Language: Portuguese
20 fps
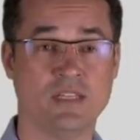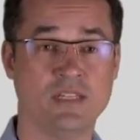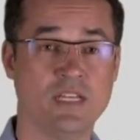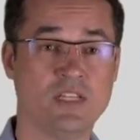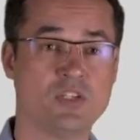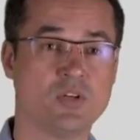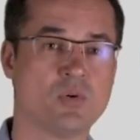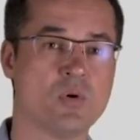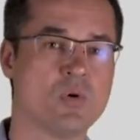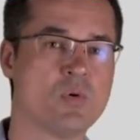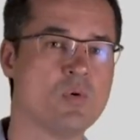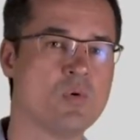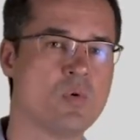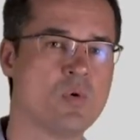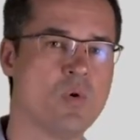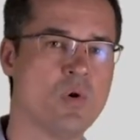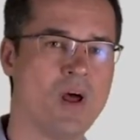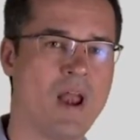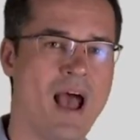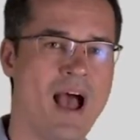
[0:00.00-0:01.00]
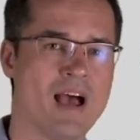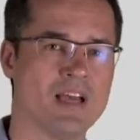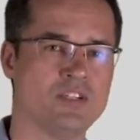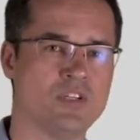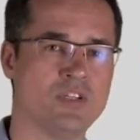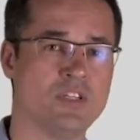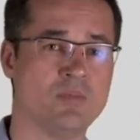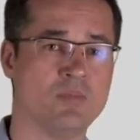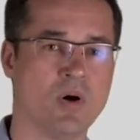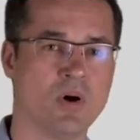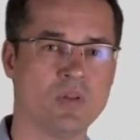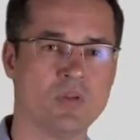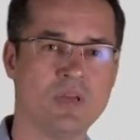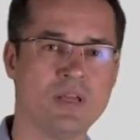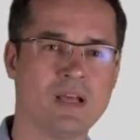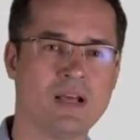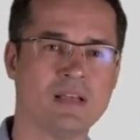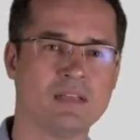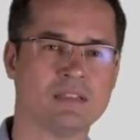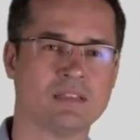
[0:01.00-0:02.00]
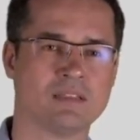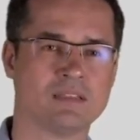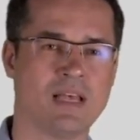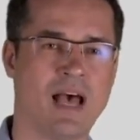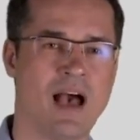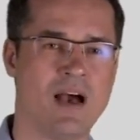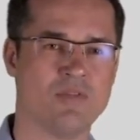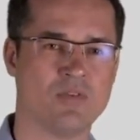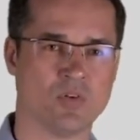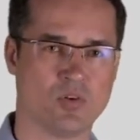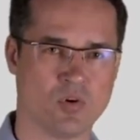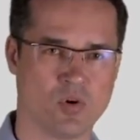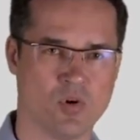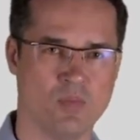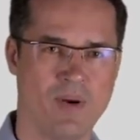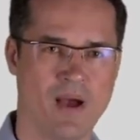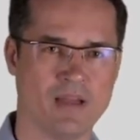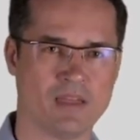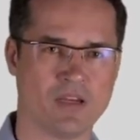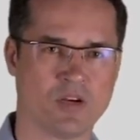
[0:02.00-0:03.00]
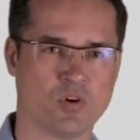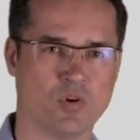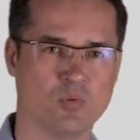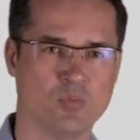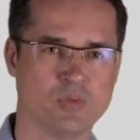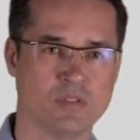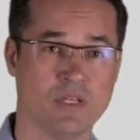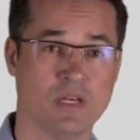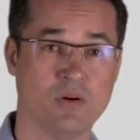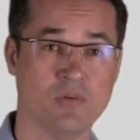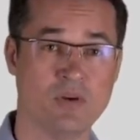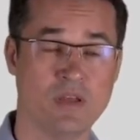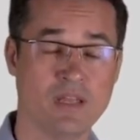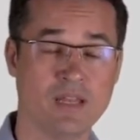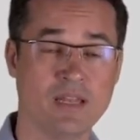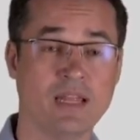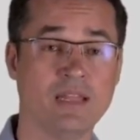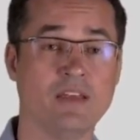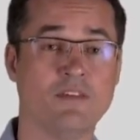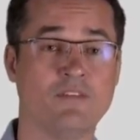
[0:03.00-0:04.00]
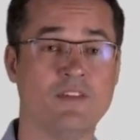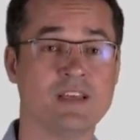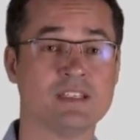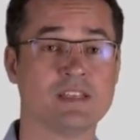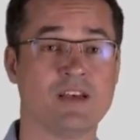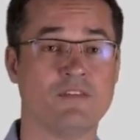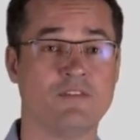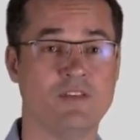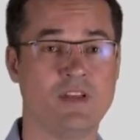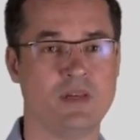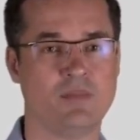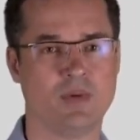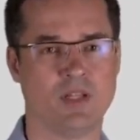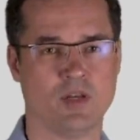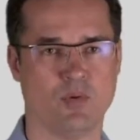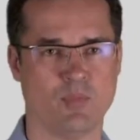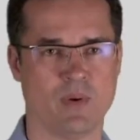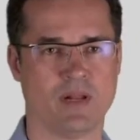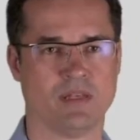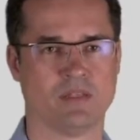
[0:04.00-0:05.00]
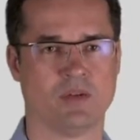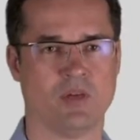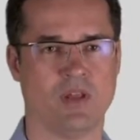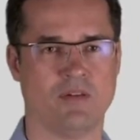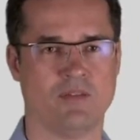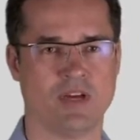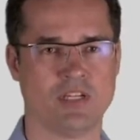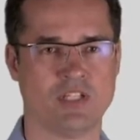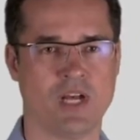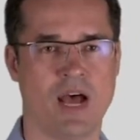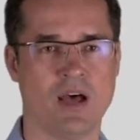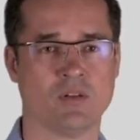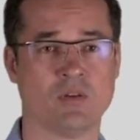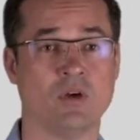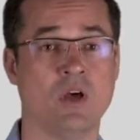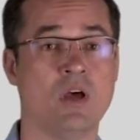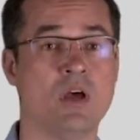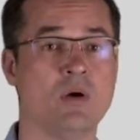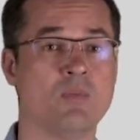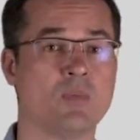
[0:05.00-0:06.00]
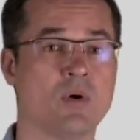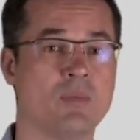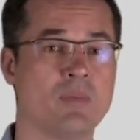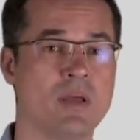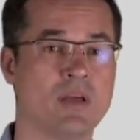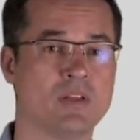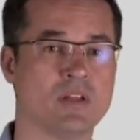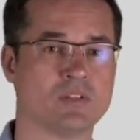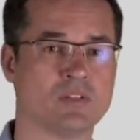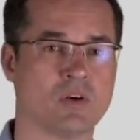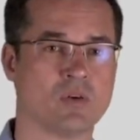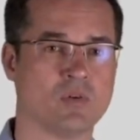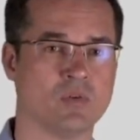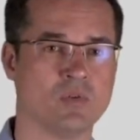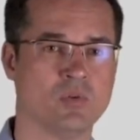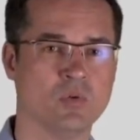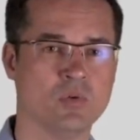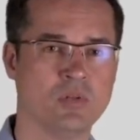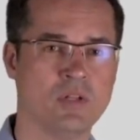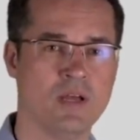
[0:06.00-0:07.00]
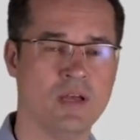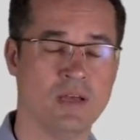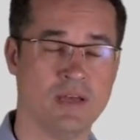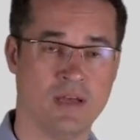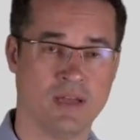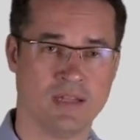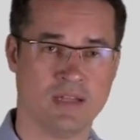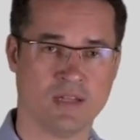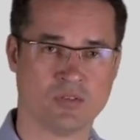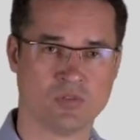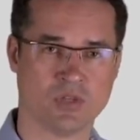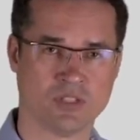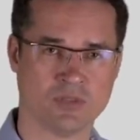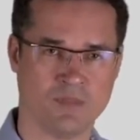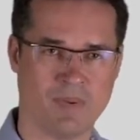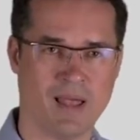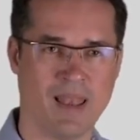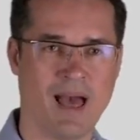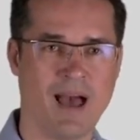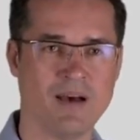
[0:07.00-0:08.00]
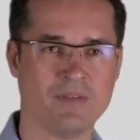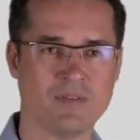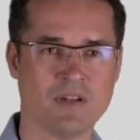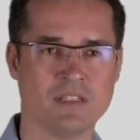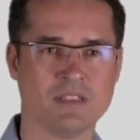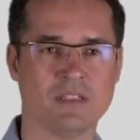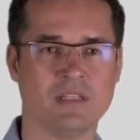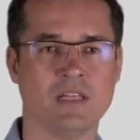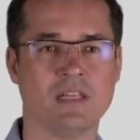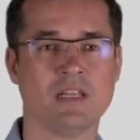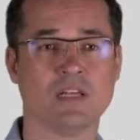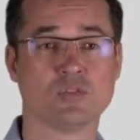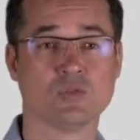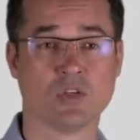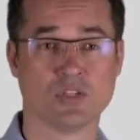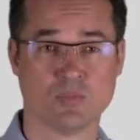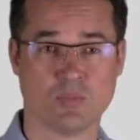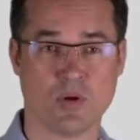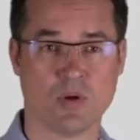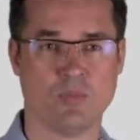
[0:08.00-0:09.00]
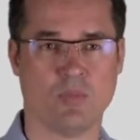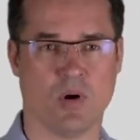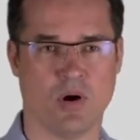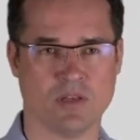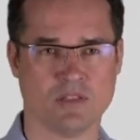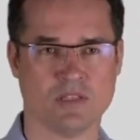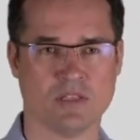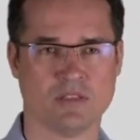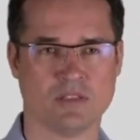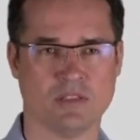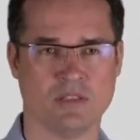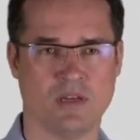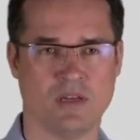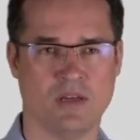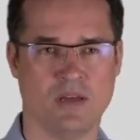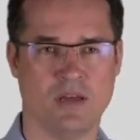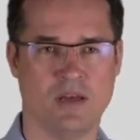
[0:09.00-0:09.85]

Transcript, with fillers: se dedicou com coragem, de modo incansável, no combate à corrupção e na defesa firme da Operação Lava Jato por meio da sua conduta, das suas palavras e das suas propostas.